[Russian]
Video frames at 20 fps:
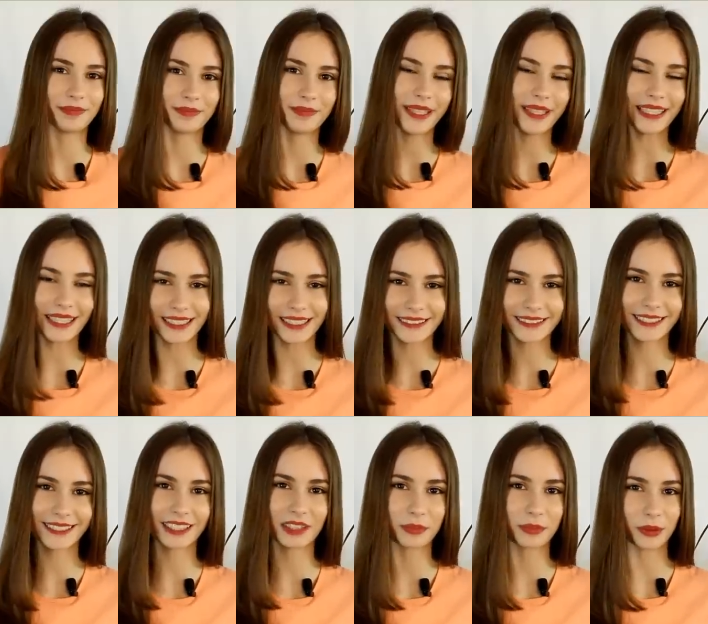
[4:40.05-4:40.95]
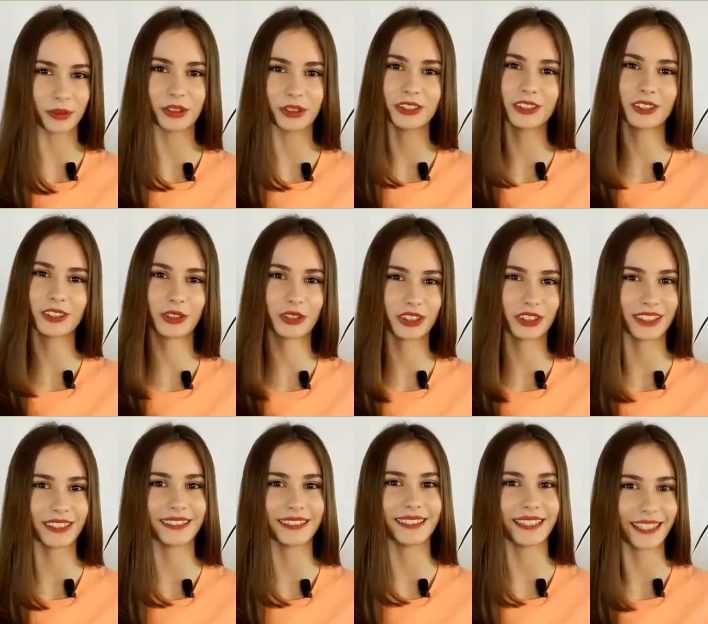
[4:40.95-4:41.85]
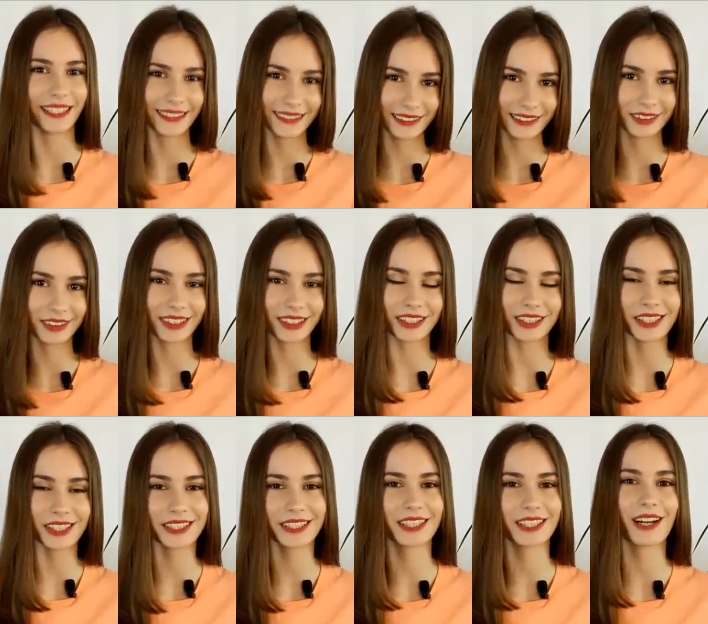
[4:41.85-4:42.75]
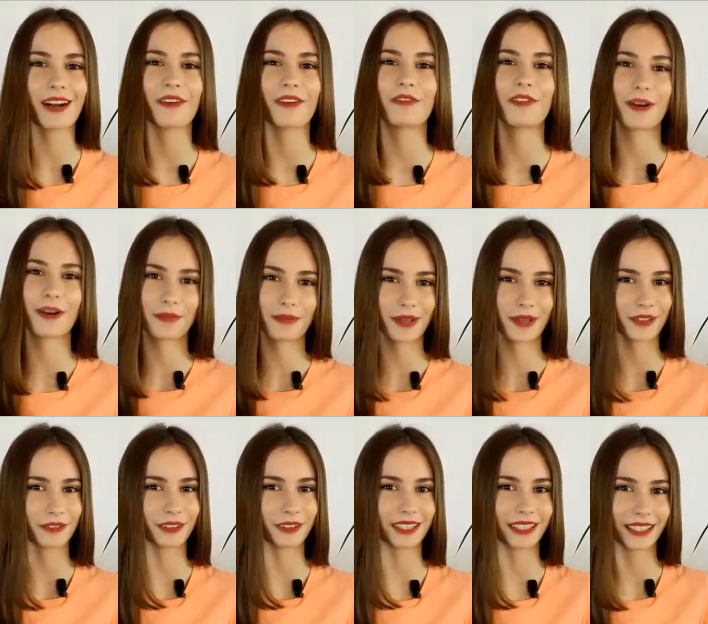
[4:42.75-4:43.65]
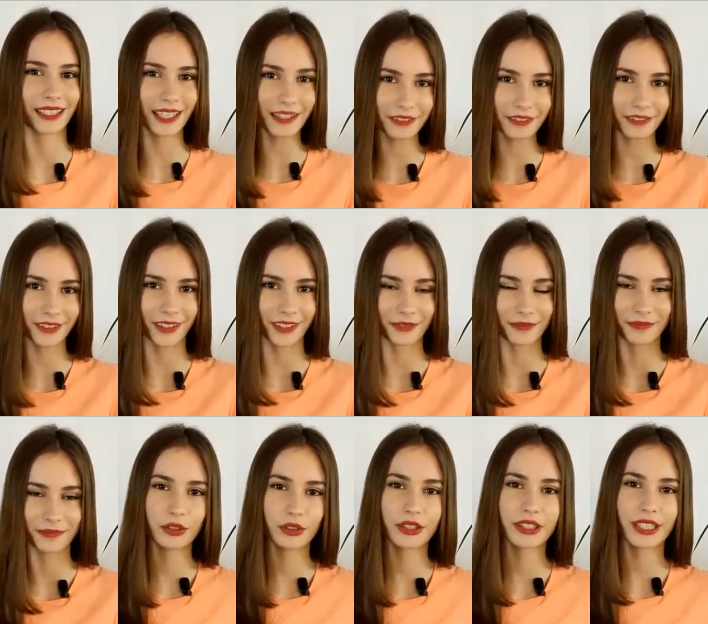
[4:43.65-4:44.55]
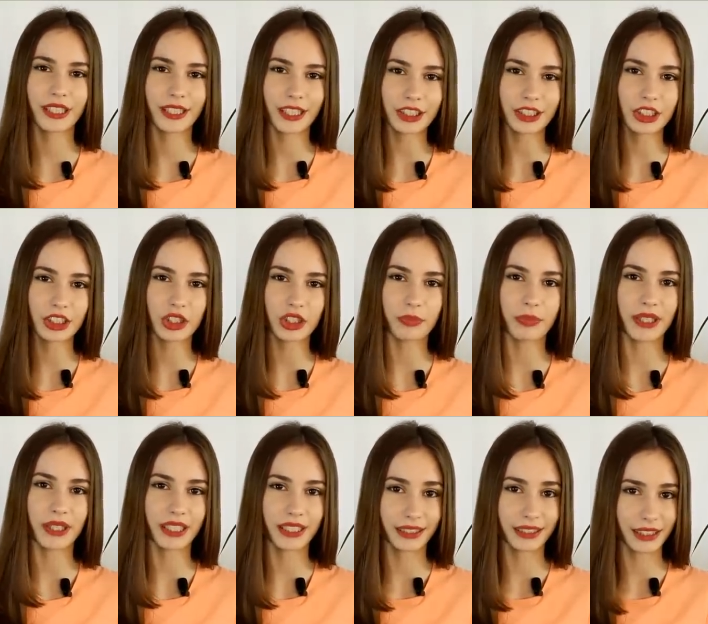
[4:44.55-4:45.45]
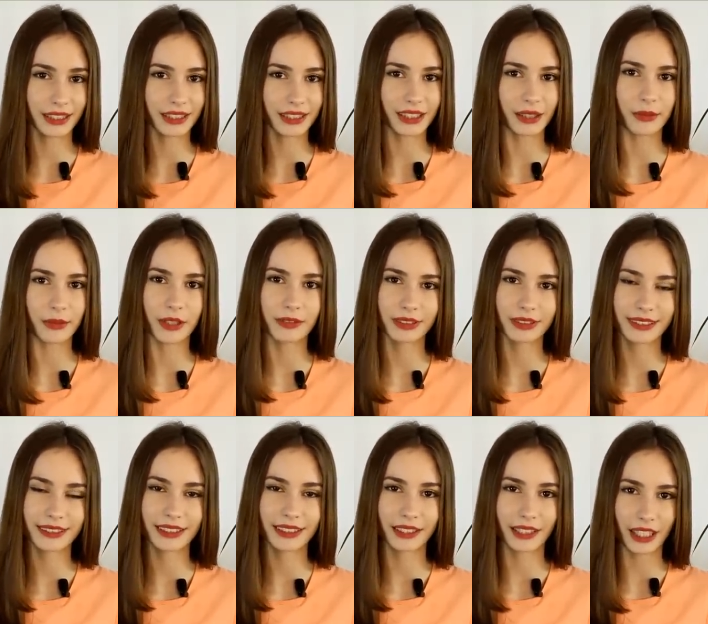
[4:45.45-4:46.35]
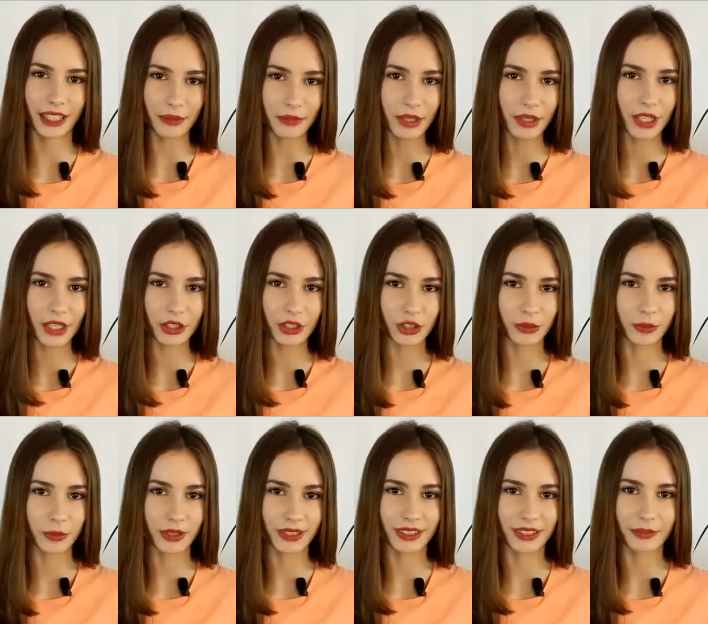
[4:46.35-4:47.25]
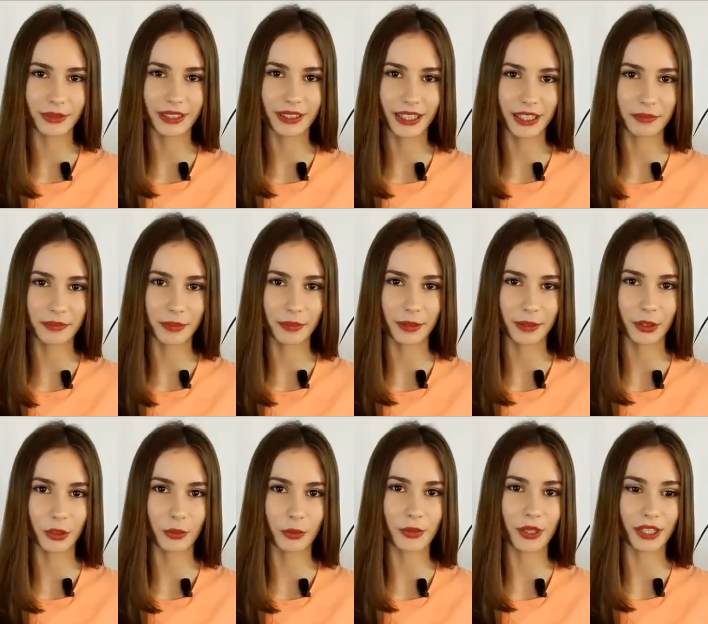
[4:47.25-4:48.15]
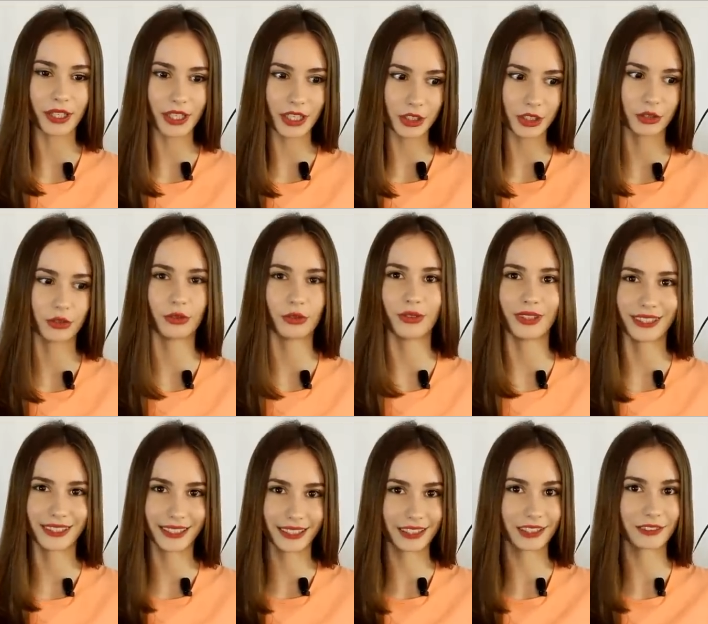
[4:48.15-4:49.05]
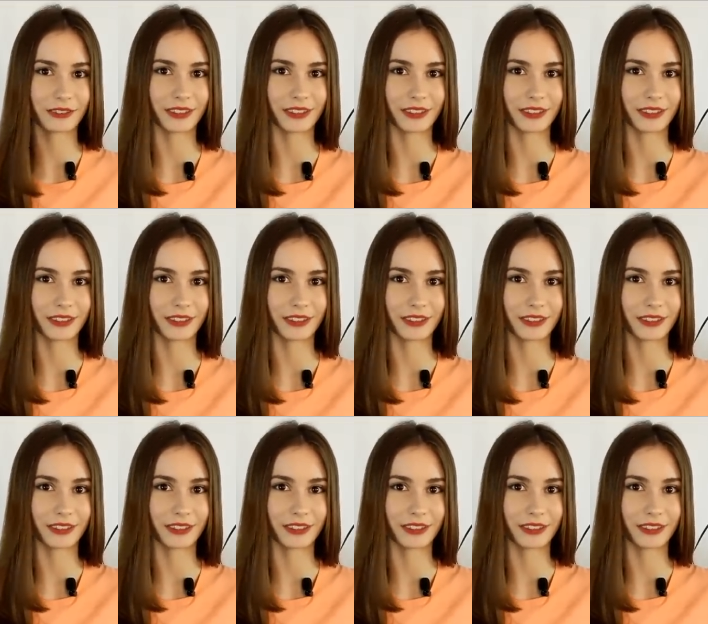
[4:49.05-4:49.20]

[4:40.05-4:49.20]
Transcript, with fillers: Мне кажется, это получилось очень интересно. Скажите, как вам мои фотографии? Ну и, конечно же, переходите ко мне в Инстаграм, чтобы рассмотреть поподробнее каждую из этих